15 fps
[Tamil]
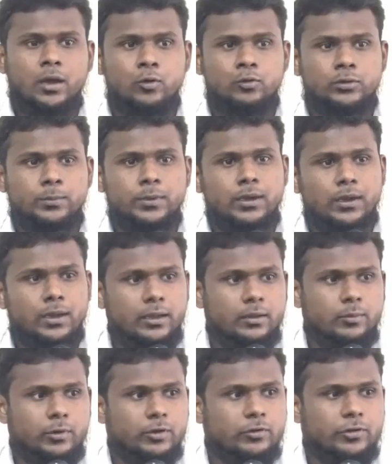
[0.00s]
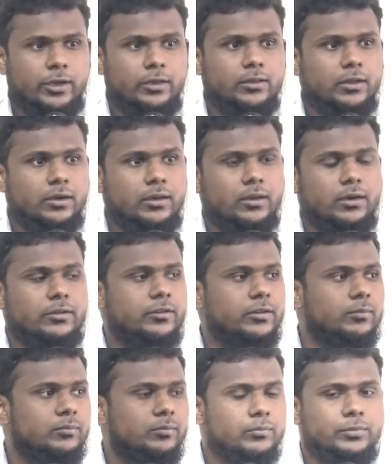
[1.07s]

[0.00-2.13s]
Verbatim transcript: அவுது பில்லாஹி மின ஷைத்தானி ரஜீம்